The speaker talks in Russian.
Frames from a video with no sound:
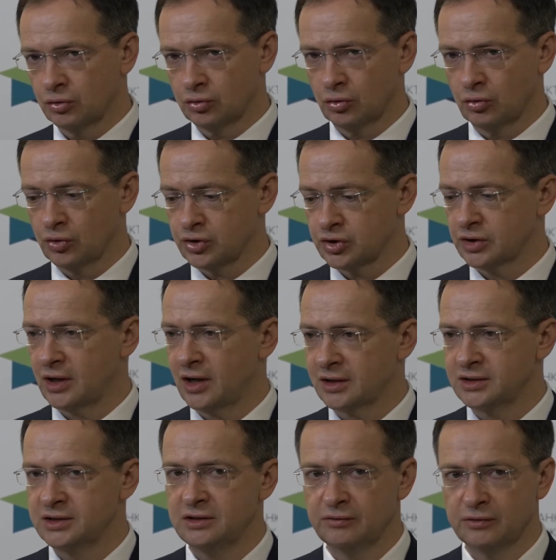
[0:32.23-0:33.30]
кто хочет
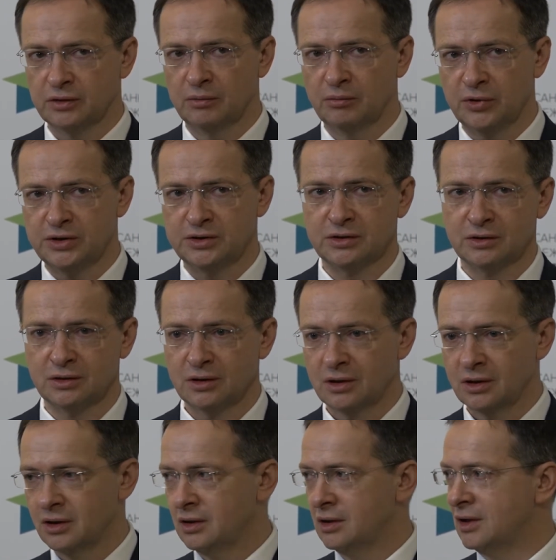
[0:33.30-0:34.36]
активно быть
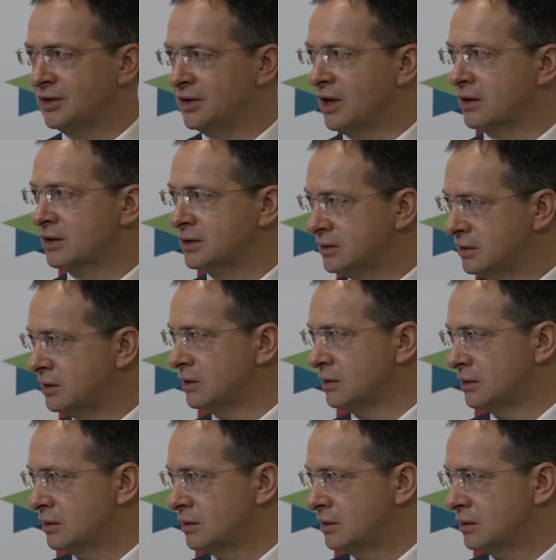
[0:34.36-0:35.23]
на рынке,